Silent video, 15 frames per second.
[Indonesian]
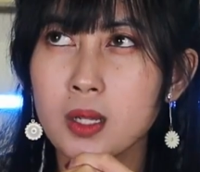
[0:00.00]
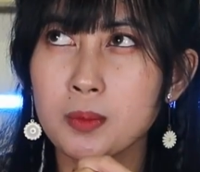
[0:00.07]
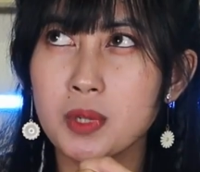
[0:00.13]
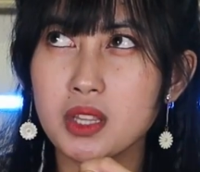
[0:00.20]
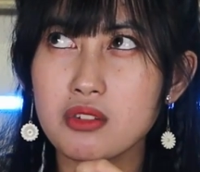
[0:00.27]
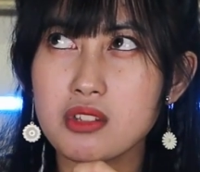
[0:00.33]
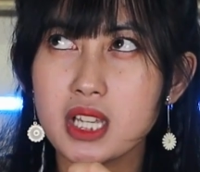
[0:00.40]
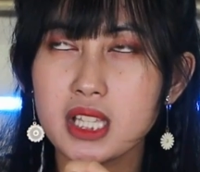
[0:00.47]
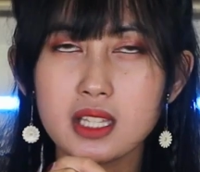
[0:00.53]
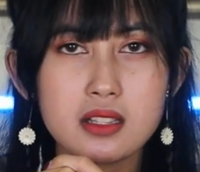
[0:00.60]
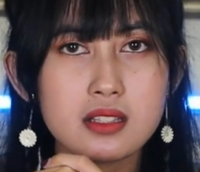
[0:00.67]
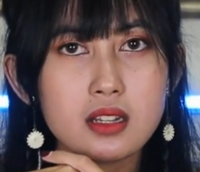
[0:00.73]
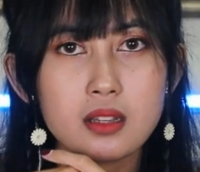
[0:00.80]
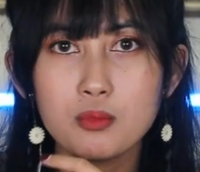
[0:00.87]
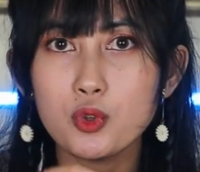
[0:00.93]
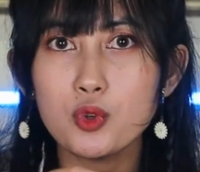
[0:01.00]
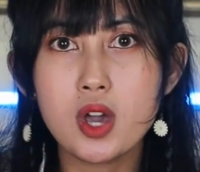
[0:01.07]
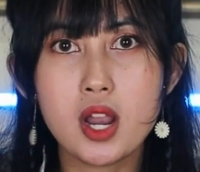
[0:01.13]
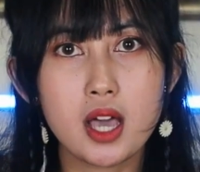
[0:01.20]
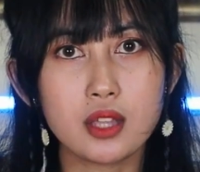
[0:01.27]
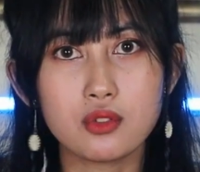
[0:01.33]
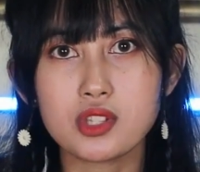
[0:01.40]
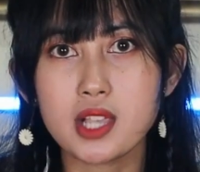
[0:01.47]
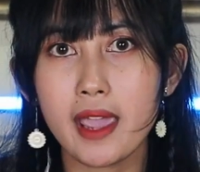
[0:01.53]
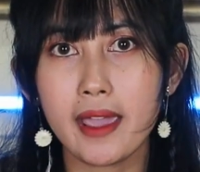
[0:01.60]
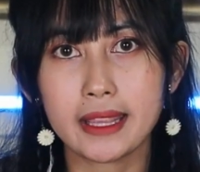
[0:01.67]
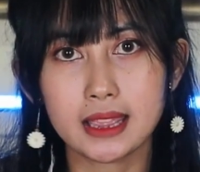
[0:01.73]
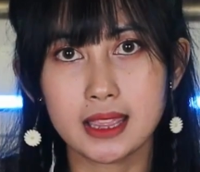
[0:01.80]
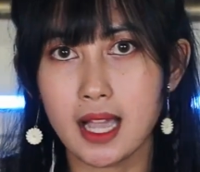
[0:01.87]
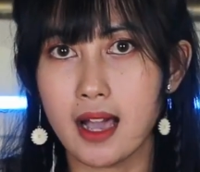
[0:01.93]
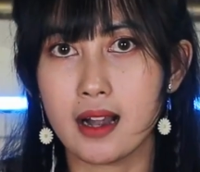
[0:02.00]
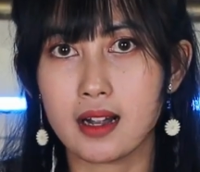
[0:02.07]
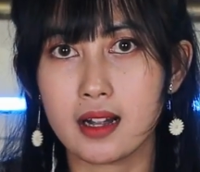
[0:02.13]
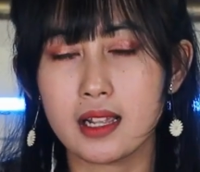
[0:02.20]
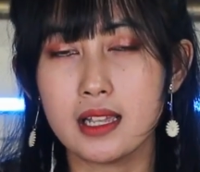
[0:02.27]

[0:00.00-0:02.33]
lebih tuh sekitar 1200 hektar